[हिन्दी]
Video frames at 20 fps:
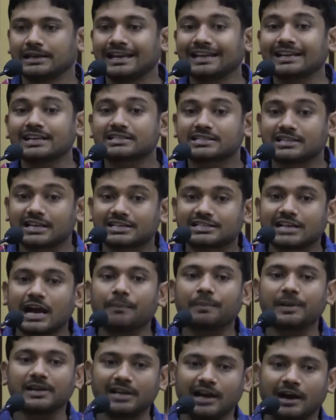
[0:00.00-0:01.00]
लेकिन
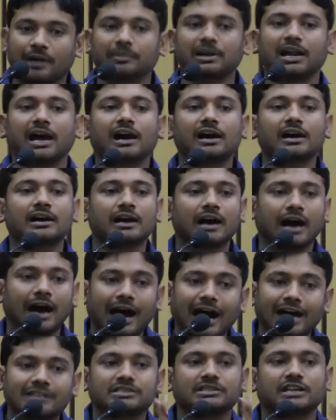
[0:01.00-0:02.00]
शिक्षा पे ये हमला
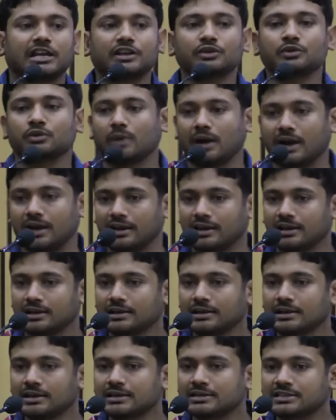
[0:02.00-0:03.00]
आज नहीं हुआ है
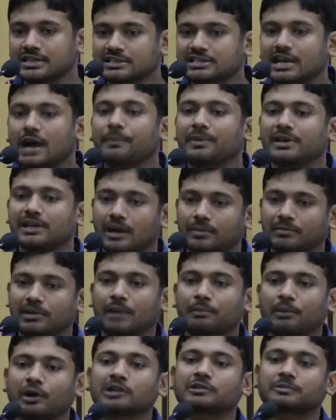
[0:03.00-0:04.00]
शिक्षा पे ये
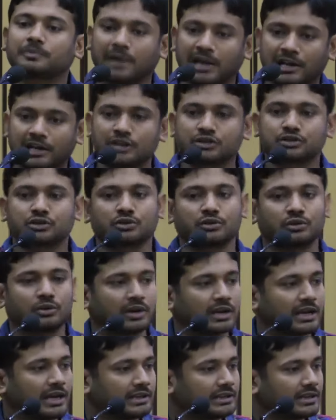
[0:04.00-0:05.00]
हमला बहुत पहले शुरू
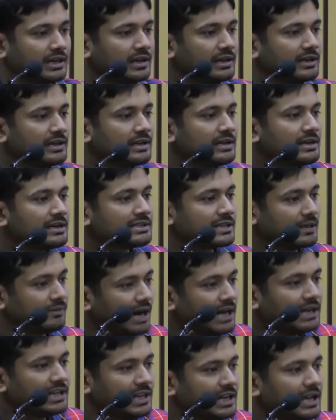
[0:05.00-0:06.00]
हो गया था
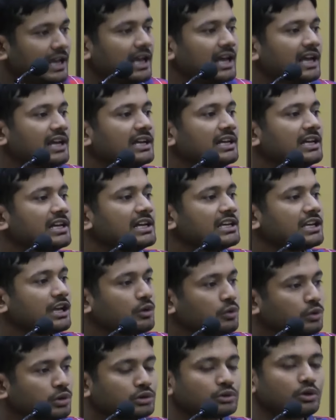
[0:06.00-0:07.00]
सवाल ये है
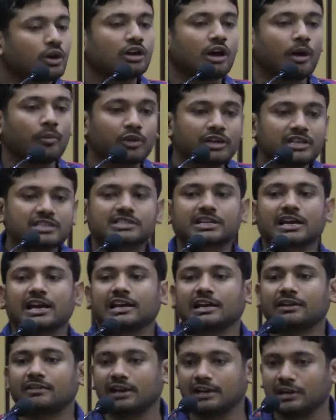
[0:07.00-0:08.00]
कि खुद को कम्युनिस्ट
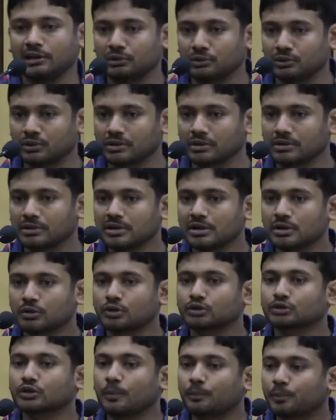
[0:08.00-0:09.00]
कहने वाले लोग
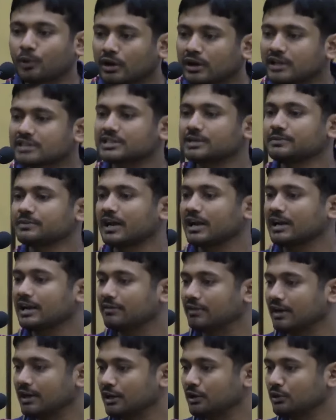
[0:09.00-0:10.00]
खुद को प्रोग्रेसिव
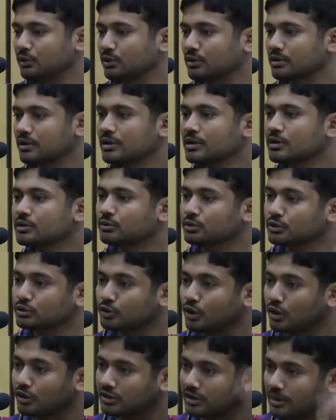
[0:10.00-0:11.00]
कहने वाले लोग
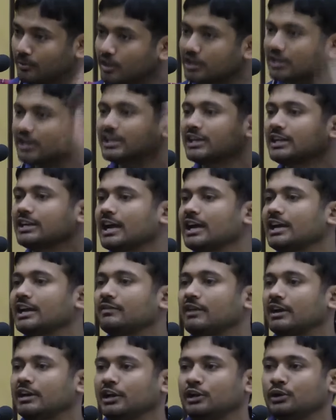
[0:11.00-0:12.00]
खुद को डेमोक्रेटिक
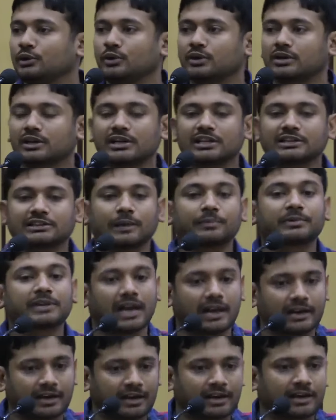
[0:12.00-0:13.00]
कहने वाले लोग तब
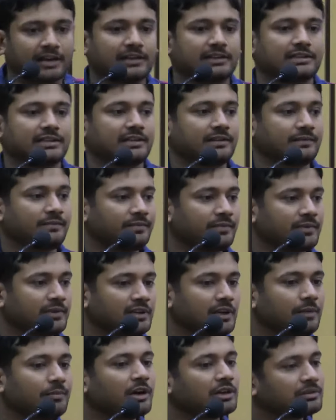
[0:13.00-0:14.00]
क्या कर रहे थे
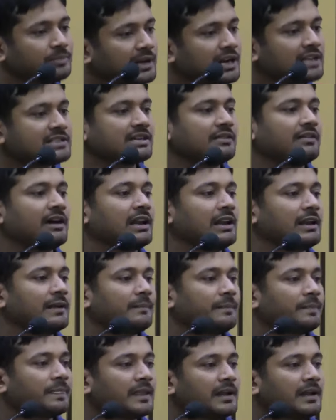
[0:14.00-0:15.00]
ये बहुत बड़ा सवाल है